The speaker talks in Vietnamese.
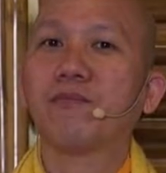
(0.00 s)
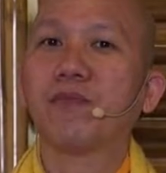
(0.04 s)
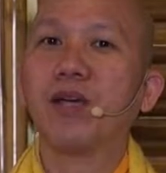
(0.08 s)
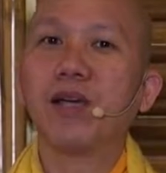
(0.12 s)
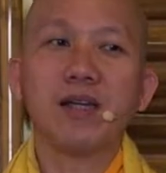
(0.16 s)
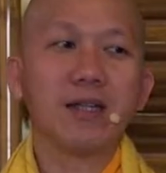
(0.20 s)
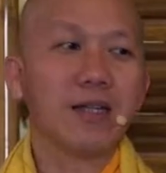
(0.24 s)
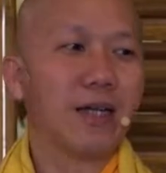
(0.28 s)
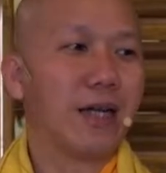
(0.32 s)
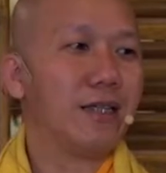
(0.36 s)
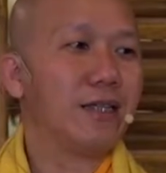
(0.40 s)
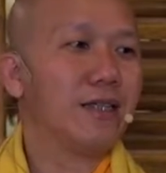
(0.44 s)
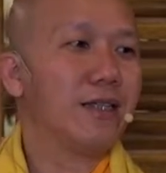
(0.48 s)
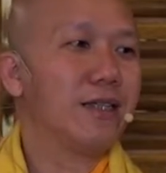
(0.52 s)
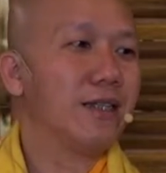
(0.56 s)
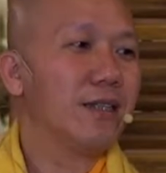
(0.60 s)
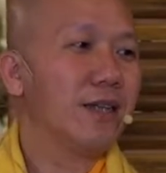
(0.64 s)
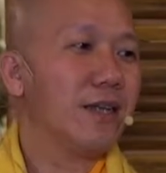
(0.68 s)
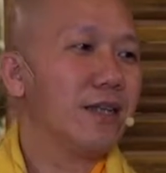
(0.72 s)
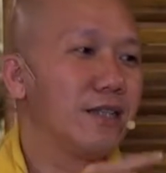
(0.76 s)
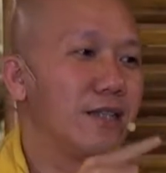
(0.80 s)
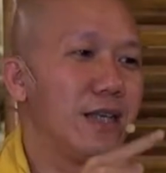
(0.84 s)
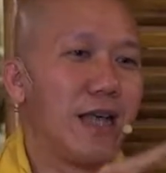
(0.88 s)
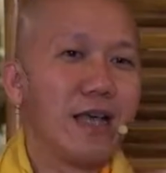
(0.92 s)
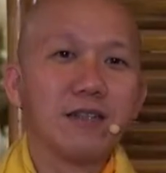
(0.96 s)
tất cả những
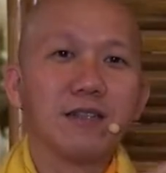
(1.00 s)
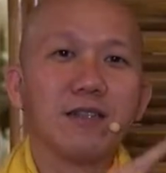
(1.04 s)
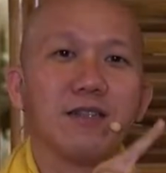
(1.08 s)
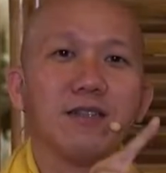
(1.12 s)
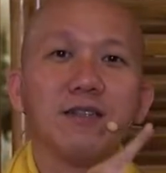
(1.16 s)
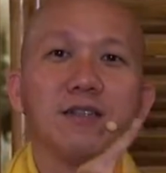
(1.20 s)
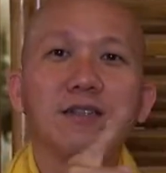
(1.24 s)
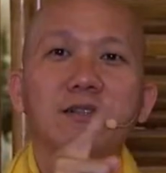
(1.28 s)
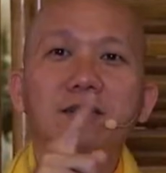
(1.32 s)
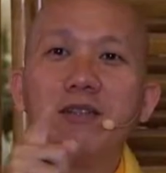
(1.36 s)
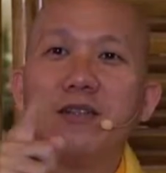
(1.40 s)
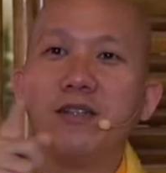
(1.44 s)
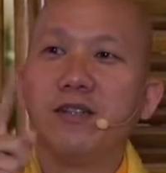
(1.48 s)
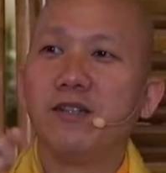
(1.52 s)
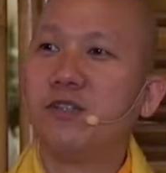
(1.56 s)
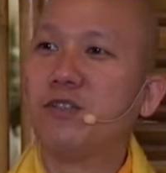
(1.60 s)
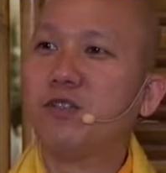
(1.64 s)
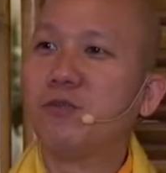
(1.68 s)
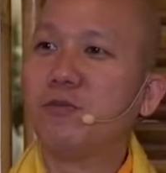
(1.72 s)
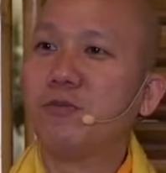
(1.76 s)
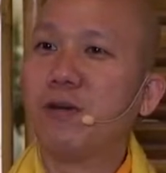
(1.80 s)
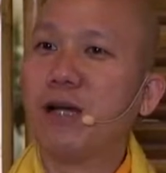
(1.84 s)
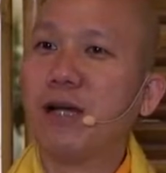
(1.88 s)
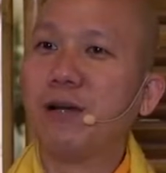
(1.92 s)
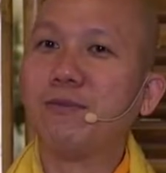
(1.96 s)
cái sắc thanh hương vị
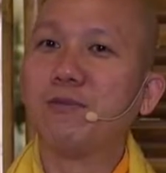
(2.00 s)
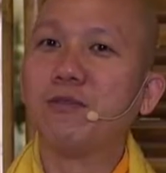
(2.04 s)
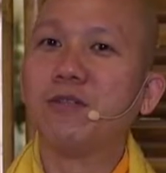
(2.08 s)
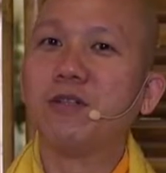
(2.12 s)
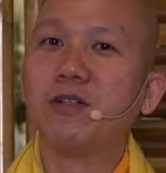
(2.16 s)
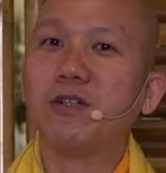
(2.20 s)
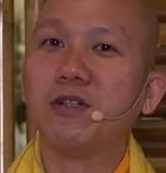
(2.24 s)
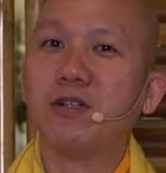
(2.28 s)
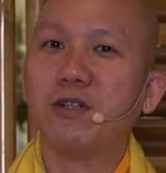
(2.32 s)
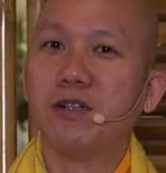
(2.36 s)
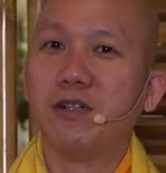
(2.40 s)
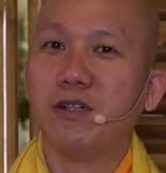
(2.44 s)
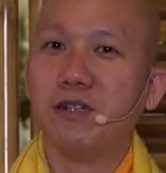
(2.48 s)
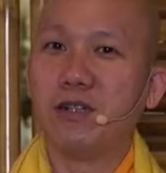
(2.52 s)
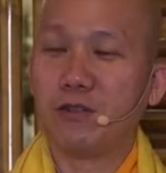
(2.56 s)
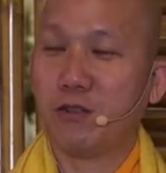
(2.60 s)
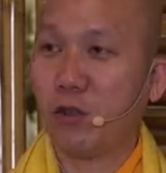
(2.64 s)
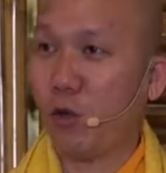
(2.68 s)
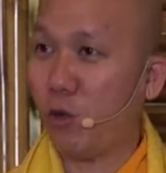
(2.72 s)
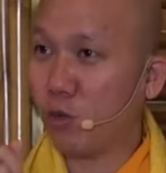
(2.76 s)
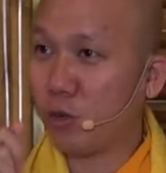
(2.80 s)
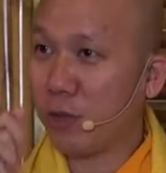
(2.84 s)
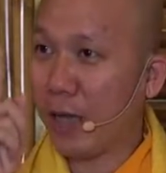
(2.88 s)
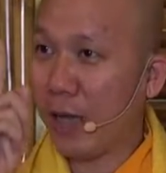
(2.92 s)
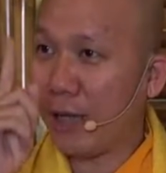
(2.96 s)
xuất pháp của người đó là
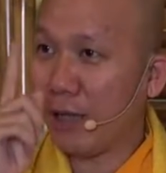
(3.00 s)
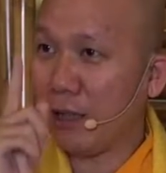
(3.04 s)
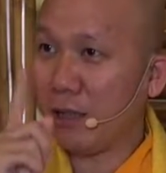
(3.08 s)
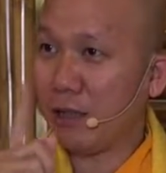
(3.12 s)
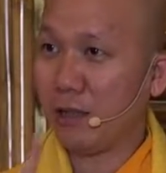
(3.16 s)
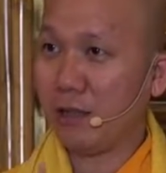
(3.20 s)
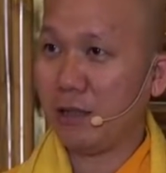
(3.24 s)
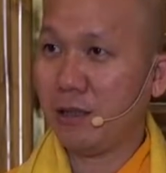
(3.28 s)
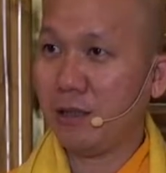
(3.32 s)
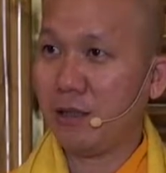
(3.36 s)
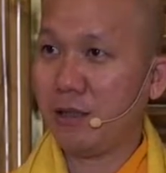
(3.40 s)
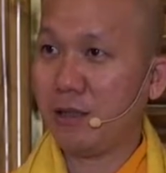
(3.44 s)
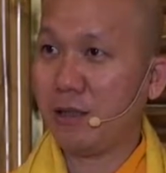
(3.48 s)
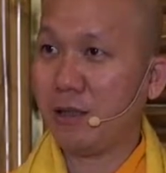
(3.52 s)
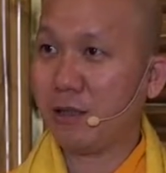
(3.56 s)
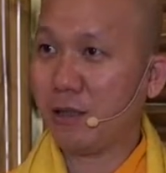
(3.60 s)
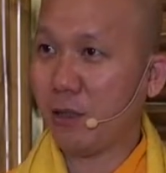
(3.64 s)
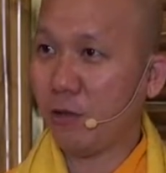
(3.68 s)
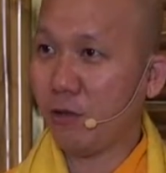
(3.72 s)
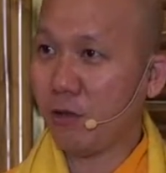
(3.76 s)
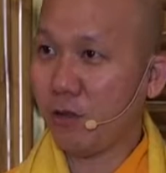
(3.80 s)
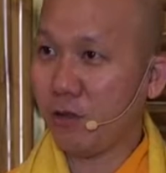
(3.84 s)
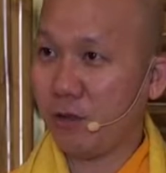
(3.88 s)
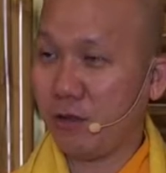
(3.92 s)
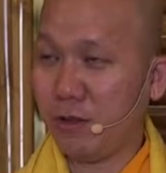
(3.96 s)
thù thắng là
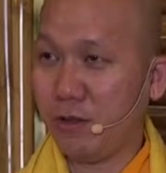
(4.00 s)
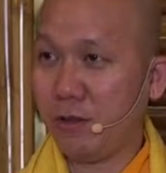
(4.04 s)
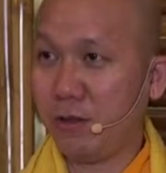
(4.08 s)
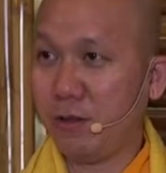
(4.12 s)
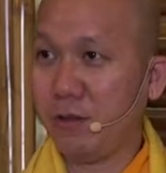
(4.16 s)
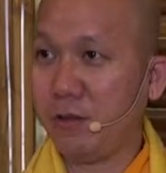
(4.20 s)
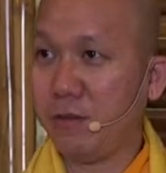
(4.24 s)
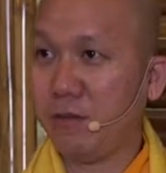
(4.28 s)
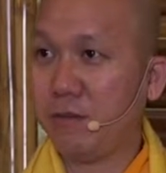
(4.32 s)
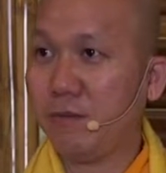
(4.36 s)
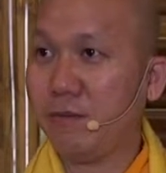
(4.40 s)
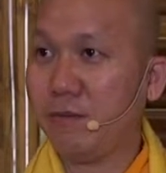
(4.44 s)
tối thượng